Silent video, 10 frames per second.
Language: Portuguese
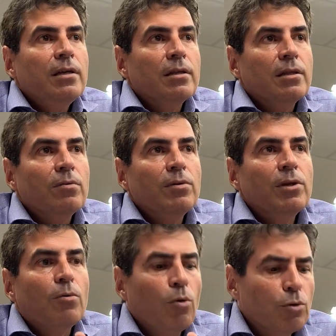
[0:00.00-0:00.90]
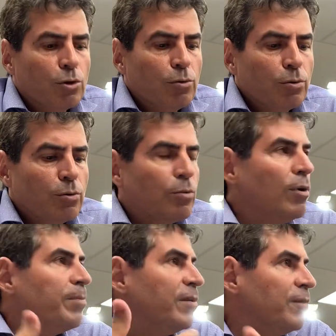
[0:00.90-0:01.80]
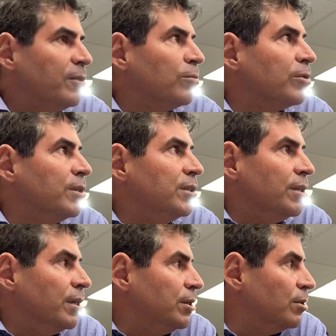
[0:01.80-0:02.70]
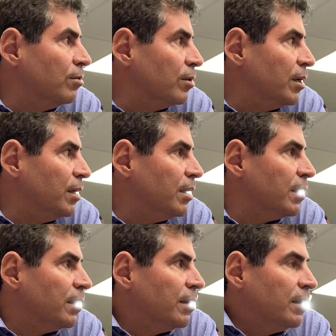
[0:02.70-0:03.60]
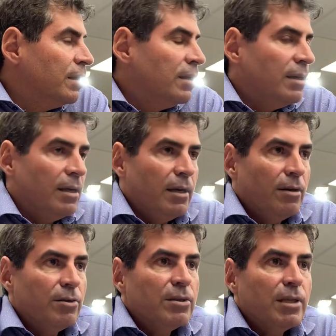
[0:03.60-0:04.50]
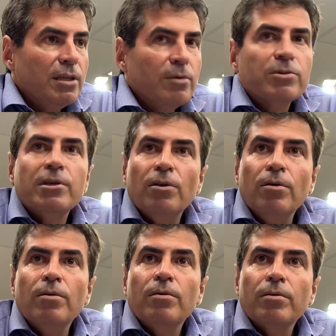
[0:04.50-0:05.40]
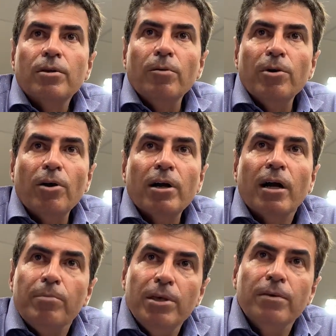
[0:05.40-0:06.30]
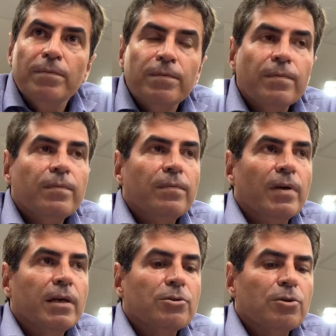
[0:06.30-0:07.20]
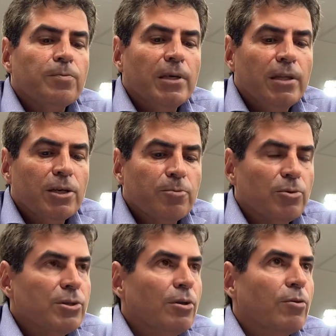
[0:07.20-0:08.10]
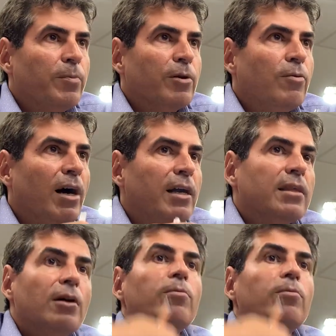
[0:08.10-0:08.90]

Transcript: Então, em conjunto com a Prefeitura de, de Londrina, é, nós entendemos que é o, que é o melhor caminho, né, suspender a exposição agropecuária até